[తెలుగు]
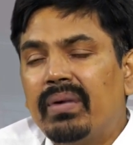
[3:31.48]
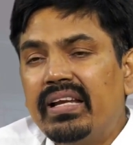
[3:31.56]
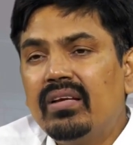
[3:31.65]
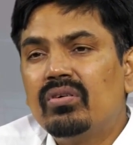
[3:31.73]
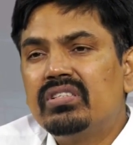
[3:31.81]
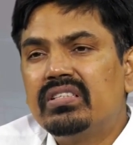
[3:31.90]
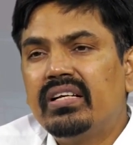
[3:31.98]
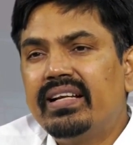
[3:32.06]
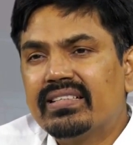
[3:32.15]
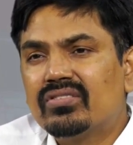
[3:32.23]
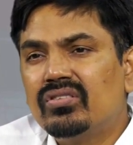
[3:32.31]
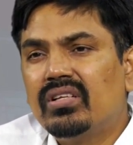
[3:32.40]
మనీ వచ్చే
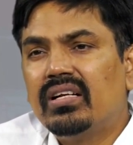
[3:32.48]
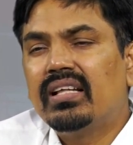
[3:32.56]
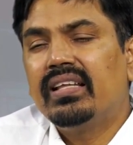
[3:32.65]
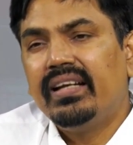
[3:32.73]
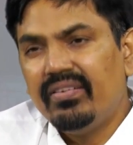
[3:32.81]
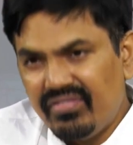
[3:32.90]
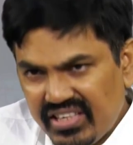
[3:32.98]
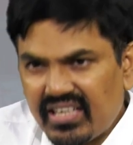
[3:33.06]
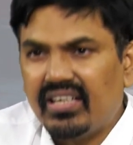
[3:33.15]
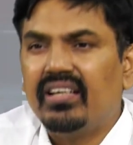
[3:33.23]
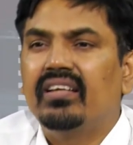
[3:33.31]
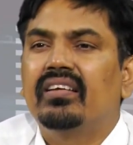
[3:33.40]
ఇండెక్స్ ఉందంటే అది నిఫ్టీ
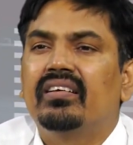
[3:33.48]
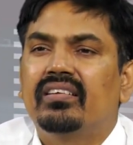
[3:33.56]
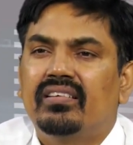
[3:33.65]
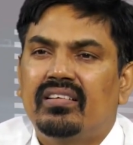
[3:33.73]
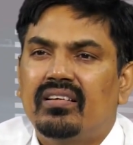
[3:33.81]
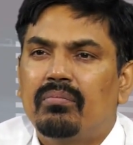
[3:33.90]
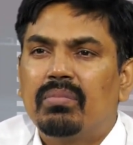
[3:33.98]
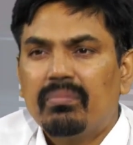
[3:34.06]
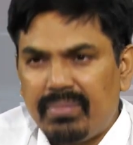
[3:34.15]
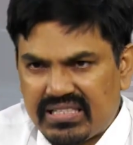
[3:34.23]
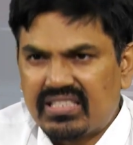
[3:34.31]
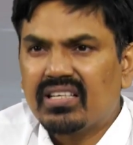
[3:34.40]
అండి hmm. మనం
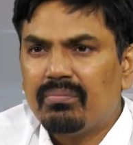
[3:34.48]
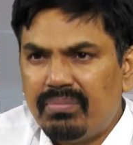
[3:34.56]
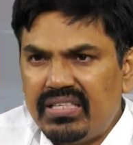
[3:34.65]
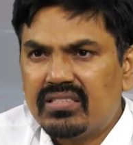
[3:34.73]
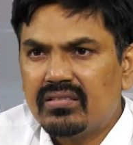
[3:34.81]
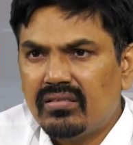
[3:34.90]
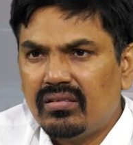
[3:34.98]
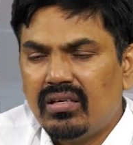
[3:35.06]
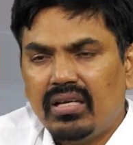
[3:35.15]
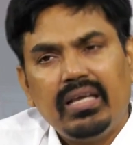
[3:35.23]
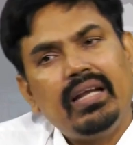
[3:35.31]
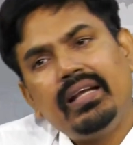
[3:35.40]
బెస్ట్ కంపెనీస్
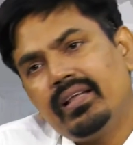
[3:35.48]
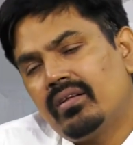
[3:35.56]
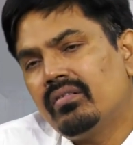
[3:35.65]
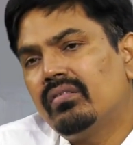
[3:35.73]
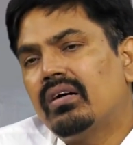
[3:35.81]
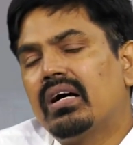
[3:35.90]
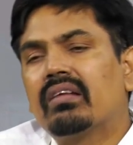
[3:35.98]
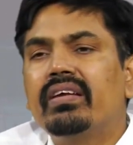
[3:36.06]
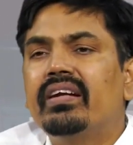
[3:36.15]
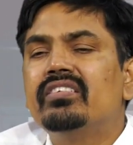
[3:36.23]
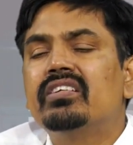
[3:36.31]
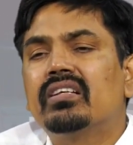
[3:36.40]
ఇండియాలో అరవై
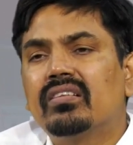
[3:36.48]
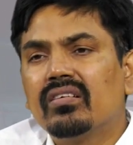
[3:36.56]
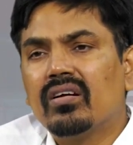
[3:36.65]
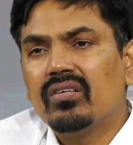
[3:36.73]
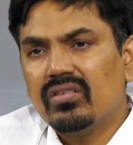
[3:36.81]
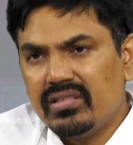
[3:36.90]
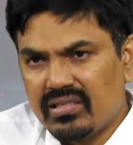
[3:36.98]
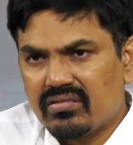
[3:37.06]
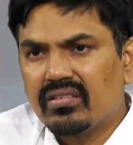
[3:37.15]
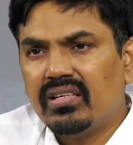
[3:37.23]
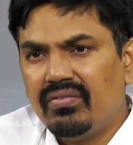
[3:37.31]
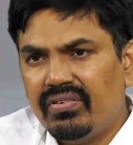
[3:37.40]
ఏడు శాతం కంట్రోల్
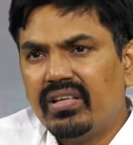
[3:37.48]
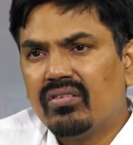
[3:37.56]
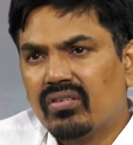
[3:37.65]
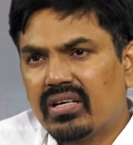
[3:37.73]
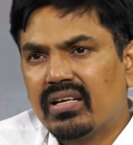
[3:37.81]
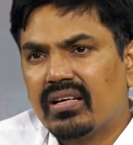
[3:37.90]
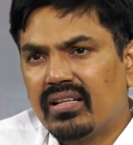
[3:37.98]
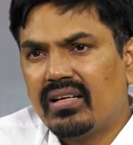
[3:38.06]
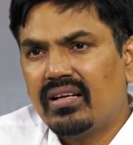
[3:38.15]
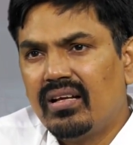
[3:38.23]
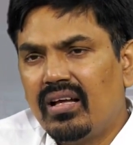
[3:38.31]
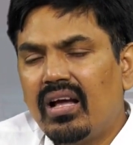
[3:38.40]
చేస్తుంటుంది నిఫ్టీ అనుకుంటాం కదా
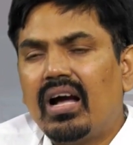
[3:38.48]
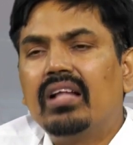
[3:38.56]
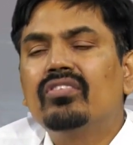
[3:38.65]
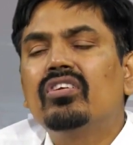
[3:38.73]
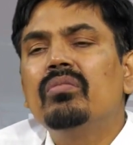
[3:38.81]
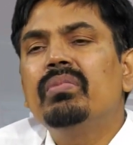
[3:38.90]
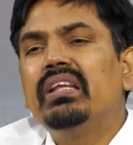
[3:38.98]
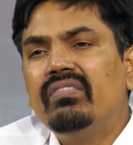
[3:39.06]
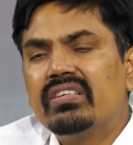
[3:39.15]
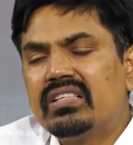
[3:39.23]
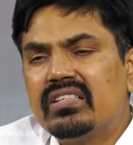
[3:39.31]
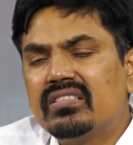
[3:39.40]
hmm. అందులో మీరు
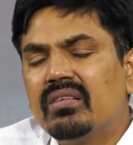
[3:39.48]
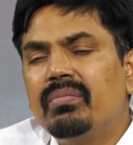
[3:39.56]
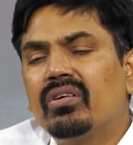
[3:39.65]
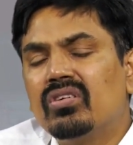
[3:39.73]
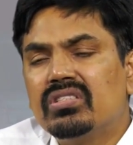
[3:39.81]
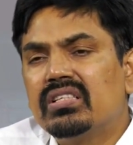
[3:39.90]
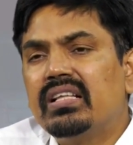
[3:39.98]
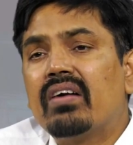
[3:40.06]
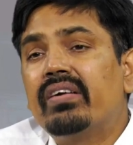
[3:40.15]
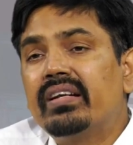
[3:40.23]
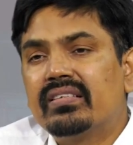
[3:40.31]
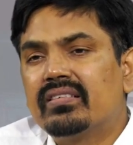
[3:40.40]
ఇన్వెస్ట్ చేస్తే మీకు వచ్చేది
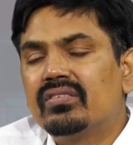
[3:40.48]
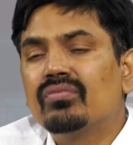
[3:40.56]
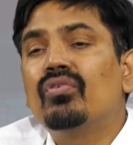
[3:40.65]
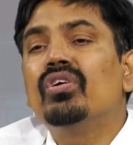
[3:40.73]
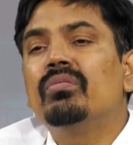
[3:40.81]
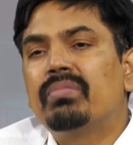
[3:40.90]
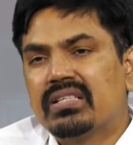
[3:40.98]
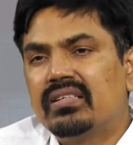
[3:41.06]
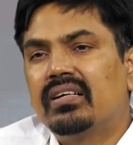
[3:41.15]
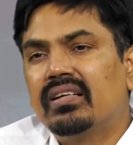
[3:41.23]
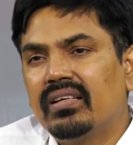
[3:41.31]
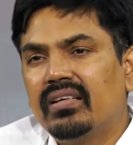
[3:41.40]
యావరేజ్ రిజల్ట్ ఫోర్టీన్
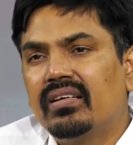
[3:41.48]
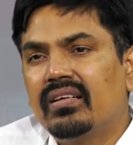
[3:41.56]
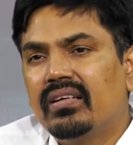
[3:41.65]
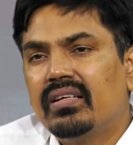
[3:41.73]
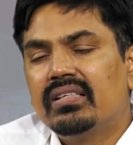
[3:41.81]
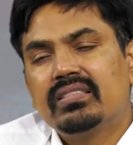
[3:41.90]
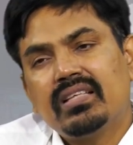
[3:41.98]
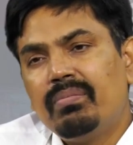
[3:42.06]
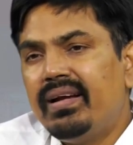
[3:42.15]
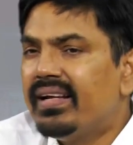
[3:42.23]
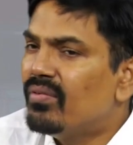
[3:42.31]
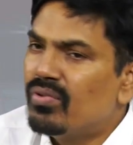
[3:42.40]
పర్సెంట్ అండి
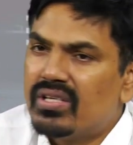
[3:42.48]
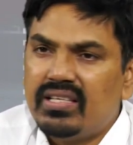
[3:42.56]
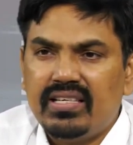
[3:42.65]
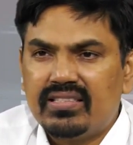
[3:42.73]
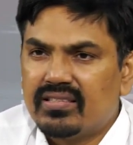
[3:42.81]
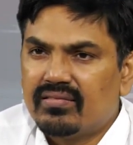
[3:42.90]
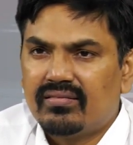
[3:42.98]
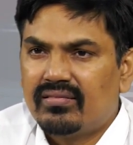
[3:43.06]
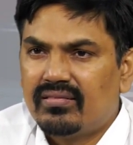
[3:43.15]
స్టెబిలిటీ hmm. ఉంటుంది నిజం